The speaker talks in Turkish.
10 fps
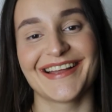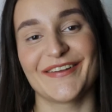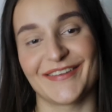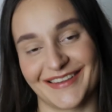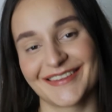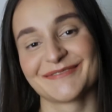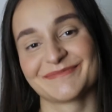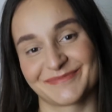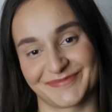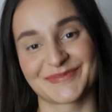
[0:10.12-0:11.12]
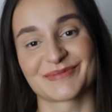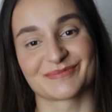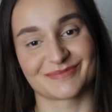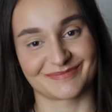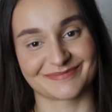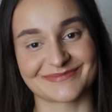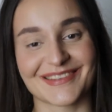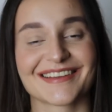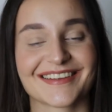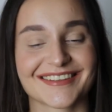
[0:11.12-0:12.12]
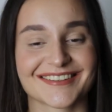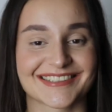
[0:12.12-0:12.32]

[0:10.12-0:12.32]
evet. çok uzun